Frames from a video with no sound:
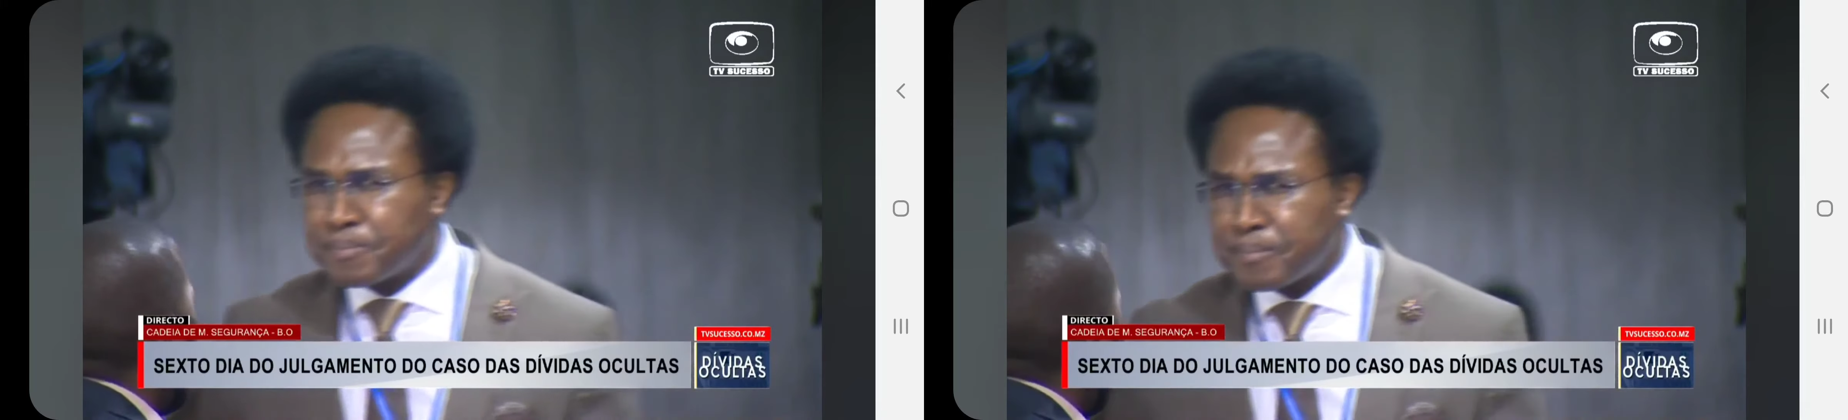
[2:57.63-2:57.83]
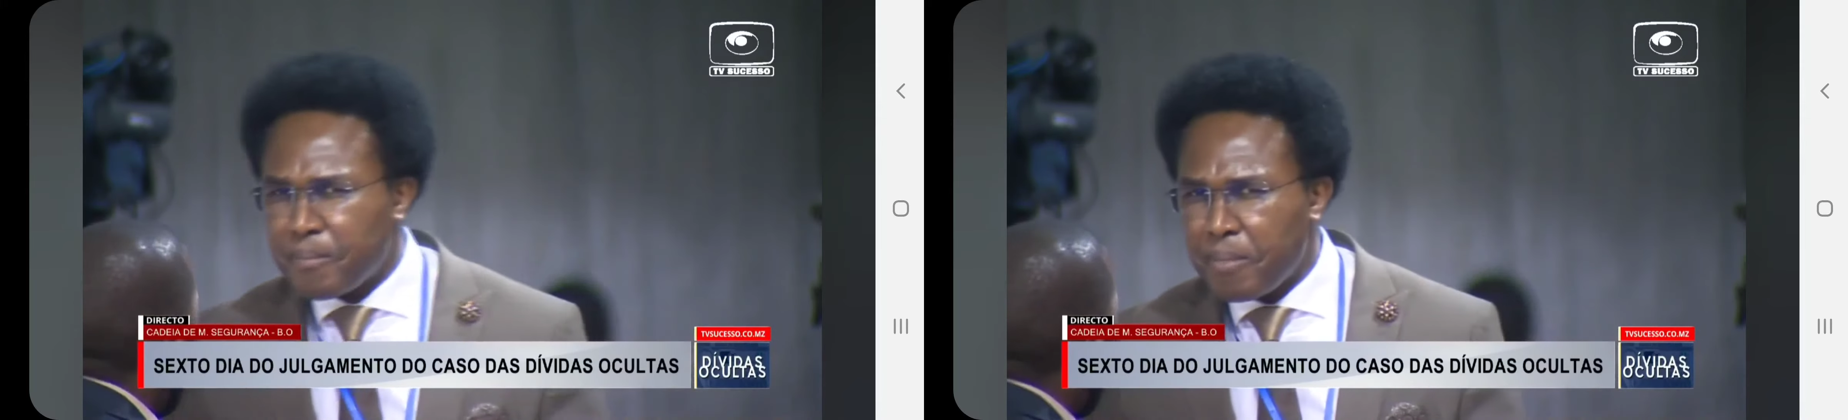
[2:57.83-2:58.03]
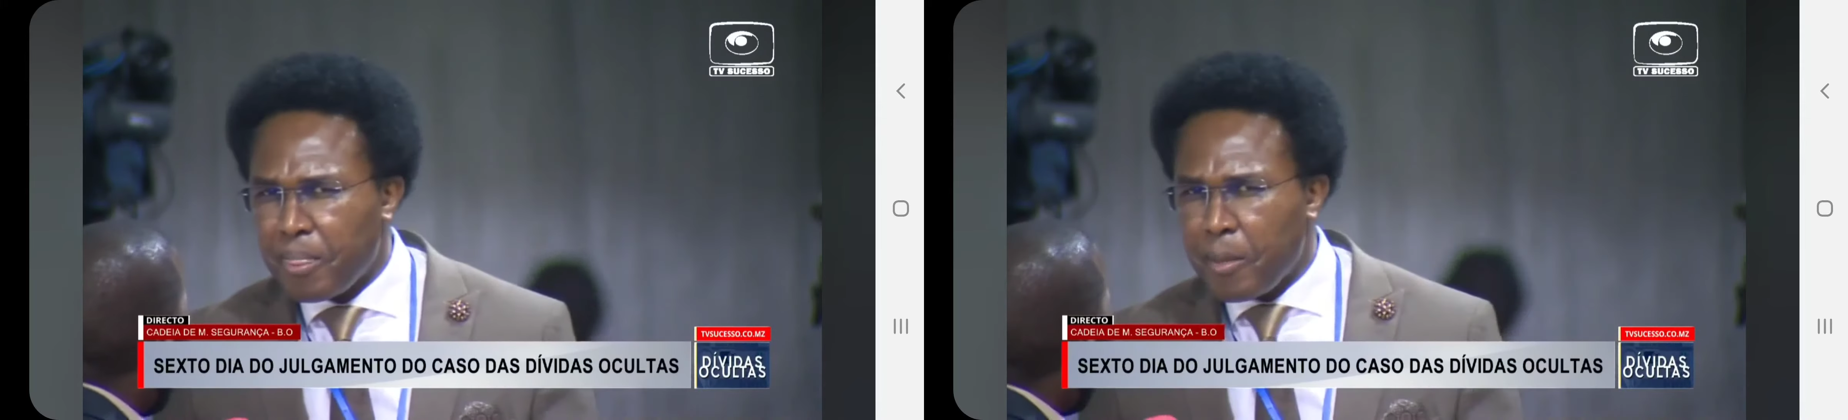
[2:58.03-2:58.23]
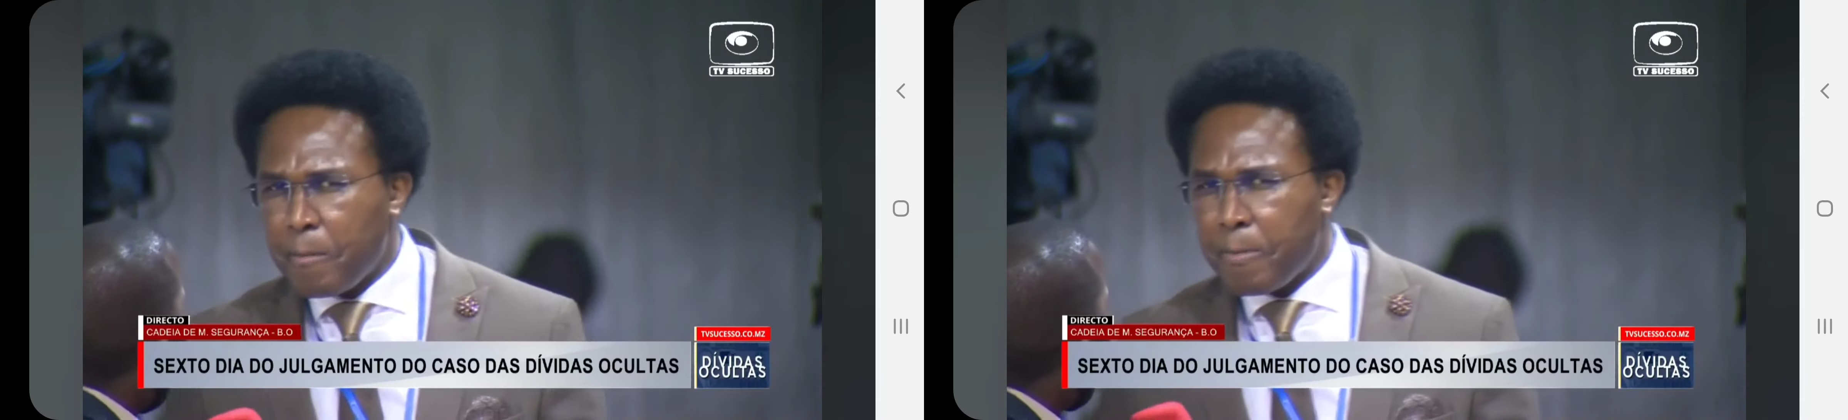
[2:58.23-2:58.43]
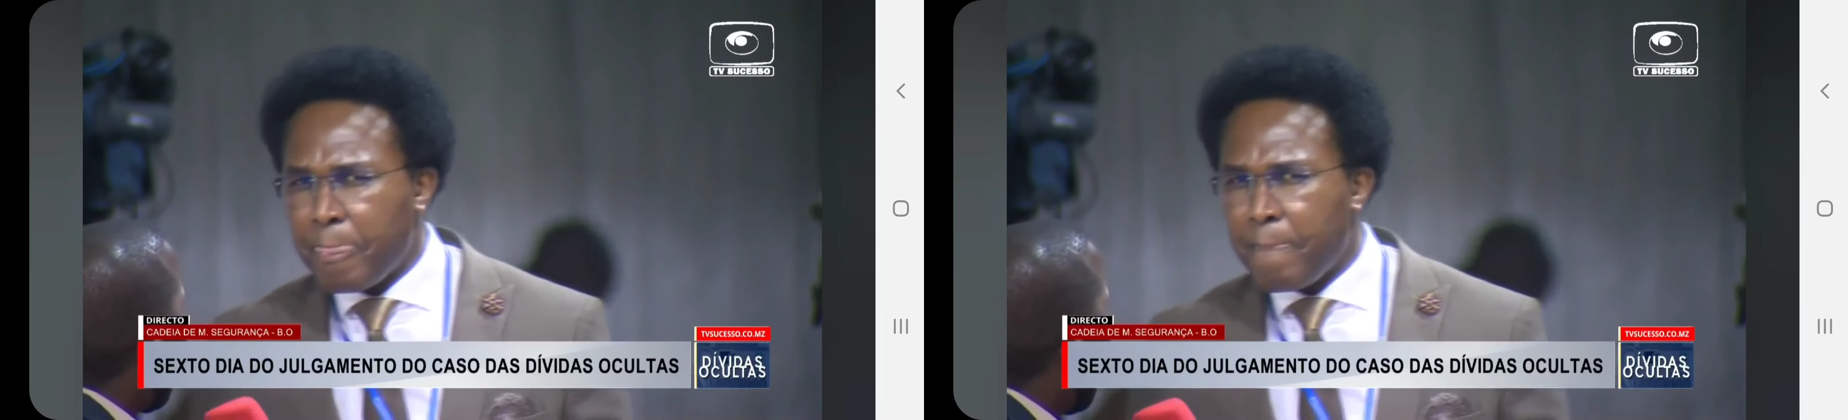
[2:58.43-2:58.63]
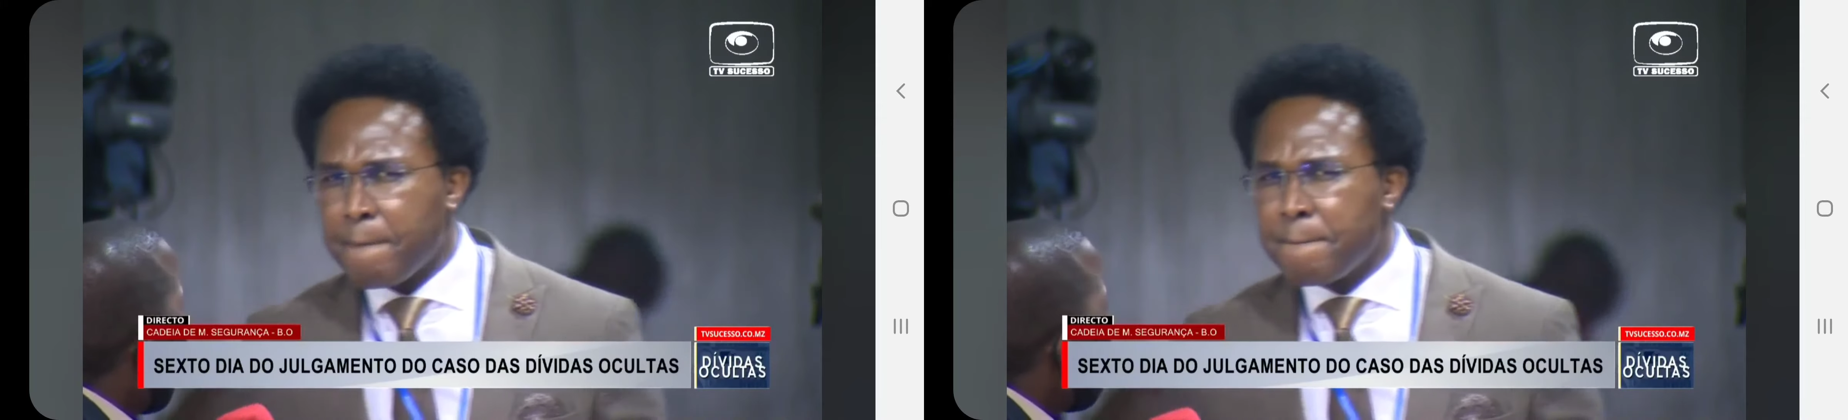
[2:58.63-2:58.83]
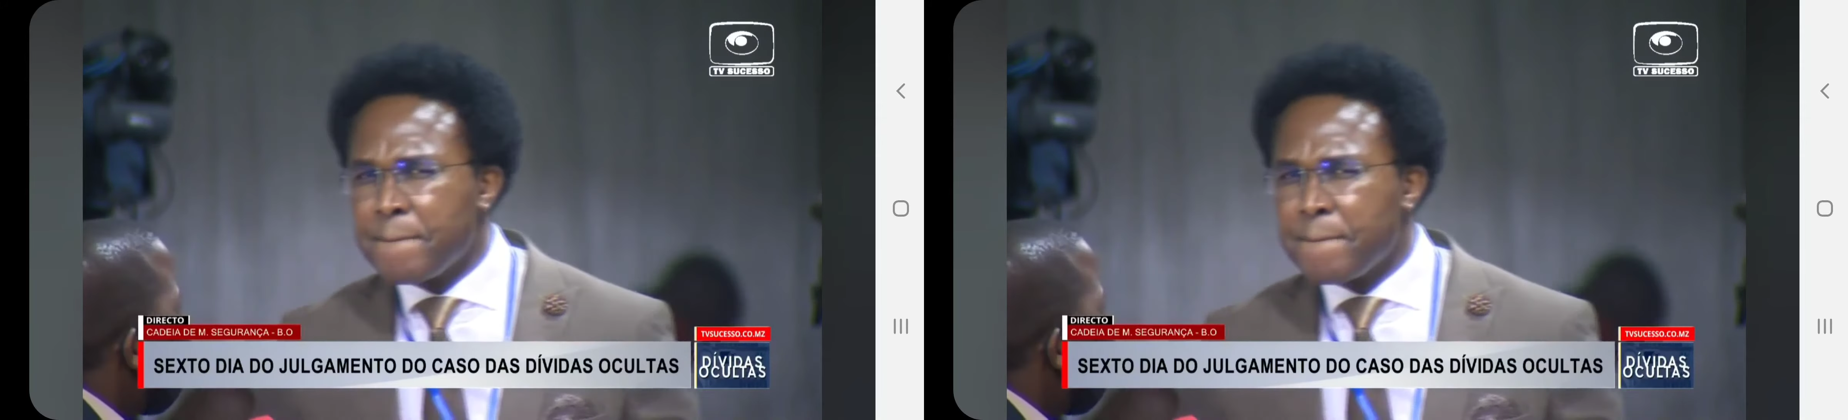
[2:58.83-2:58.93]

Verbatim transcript: Existe essa imaturidade